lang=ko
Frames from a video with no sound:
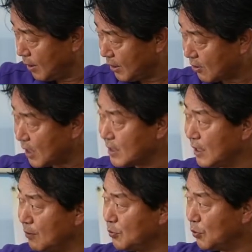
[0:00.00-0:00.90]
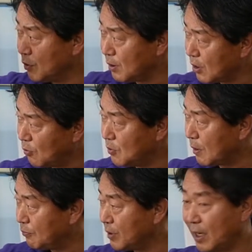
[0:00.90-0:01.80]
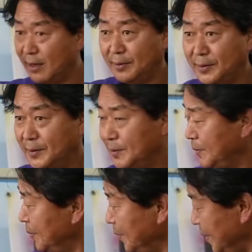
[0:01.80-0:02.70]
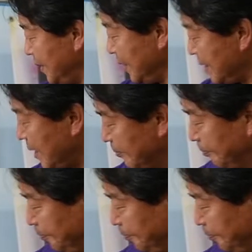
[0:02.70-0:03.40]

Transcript: 이까지 하려면 오늘 너무 바쁘다. 자,